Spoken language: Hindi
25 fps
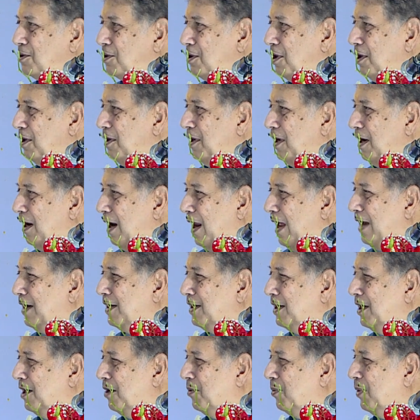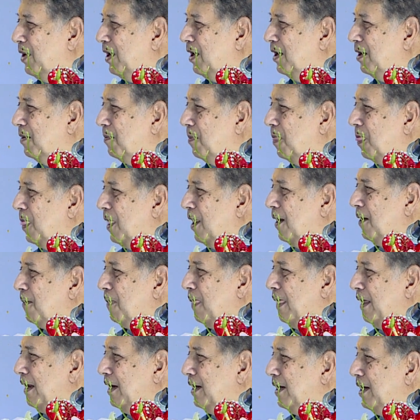इन लाइटर वे
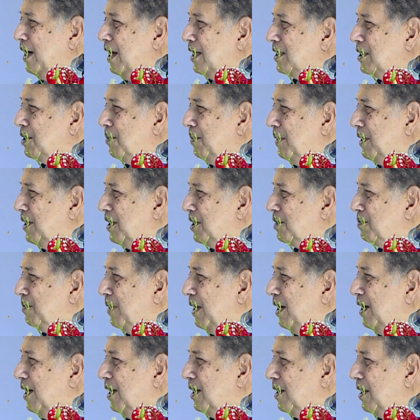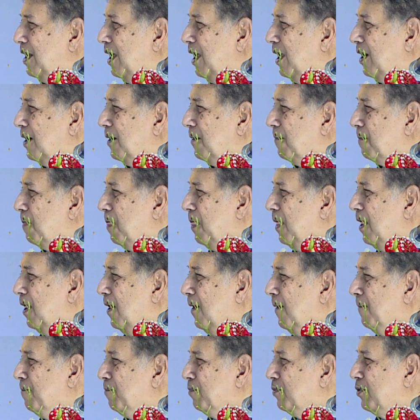इंडिया सीमेंट इज बिगर देन
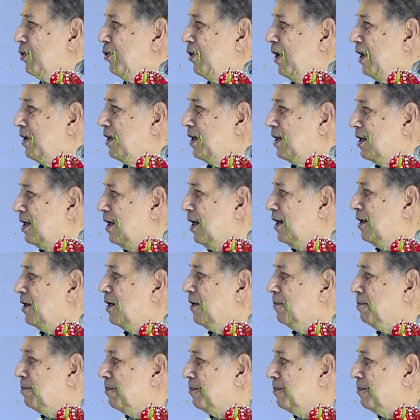यूनाइटेड किंगडम